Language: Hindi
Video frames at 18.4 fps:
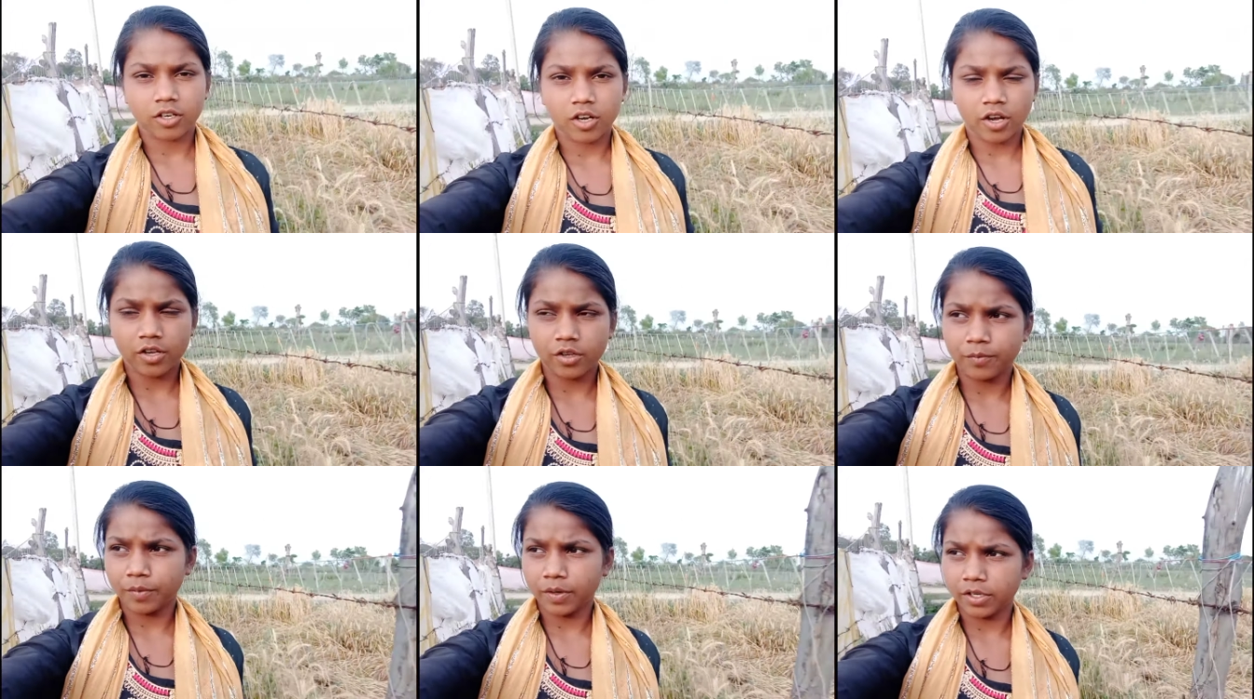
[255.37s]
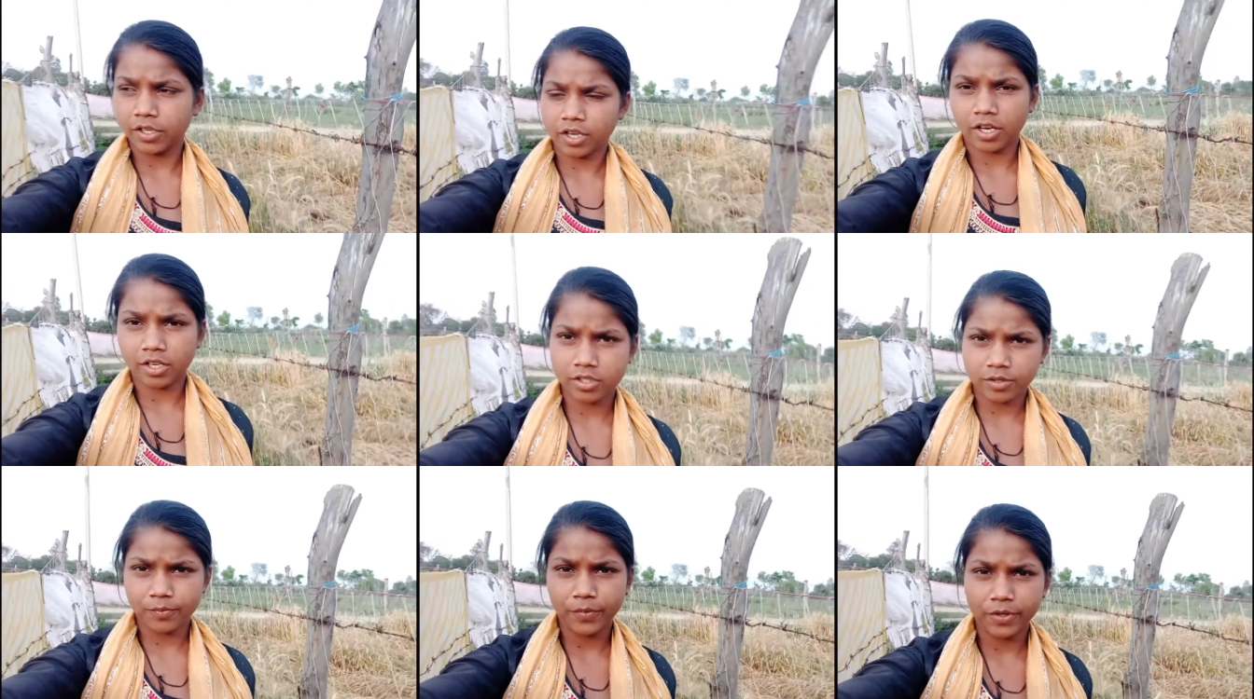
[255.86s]
कहीं पर
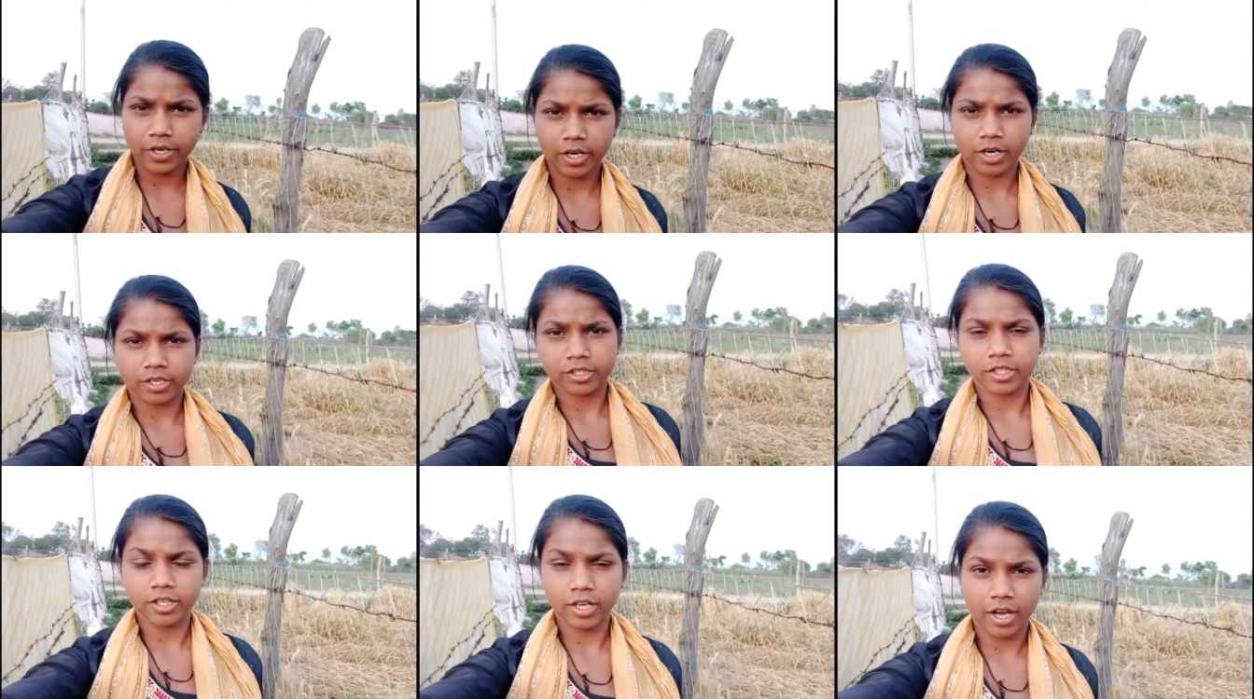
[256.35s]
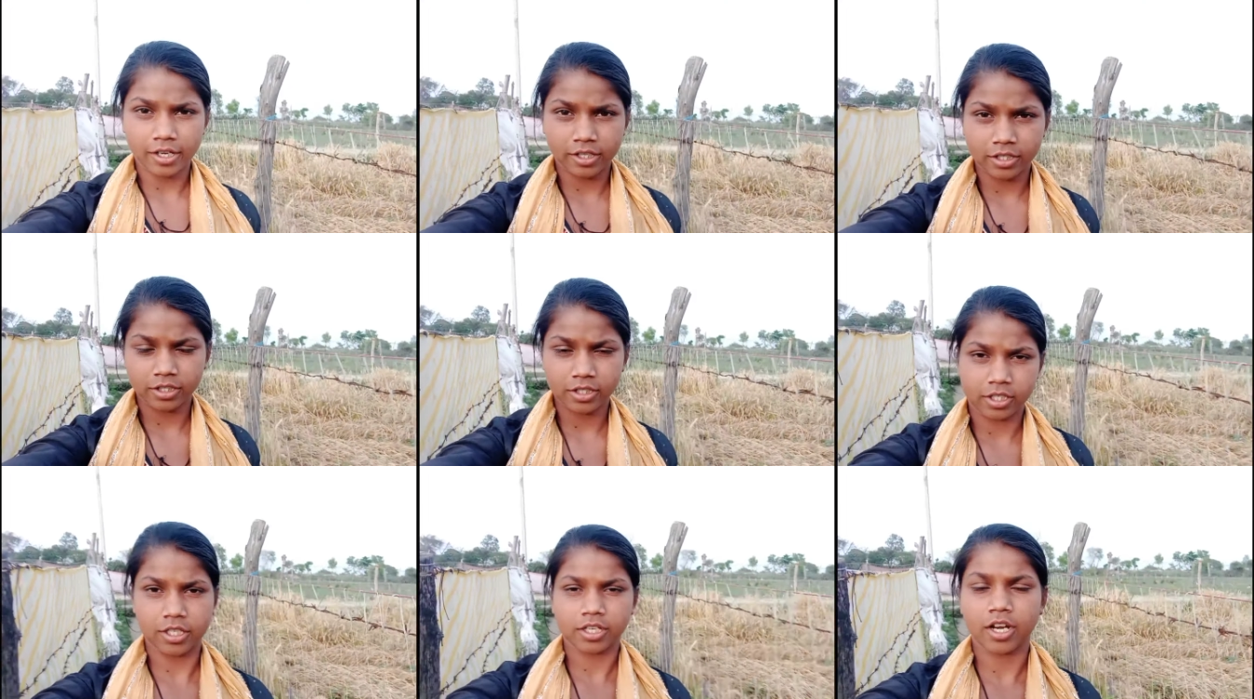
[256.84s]
यहाँ से मेरा घर दिखाई
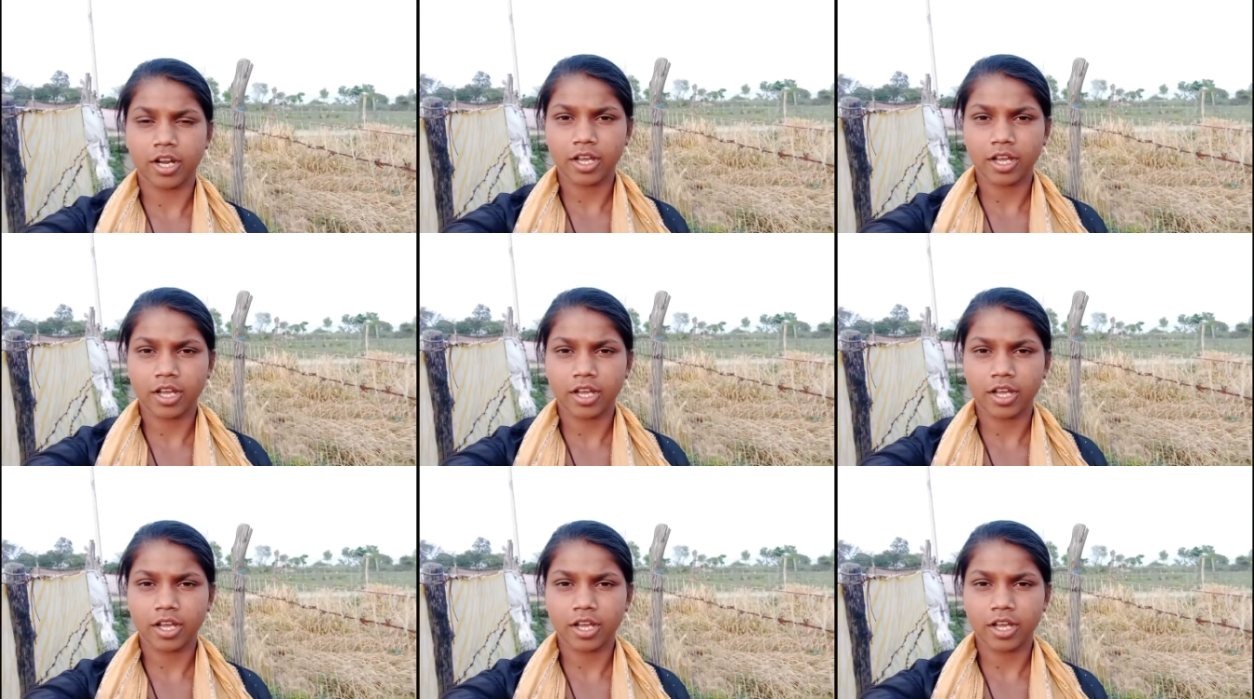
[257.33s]
नहीं दे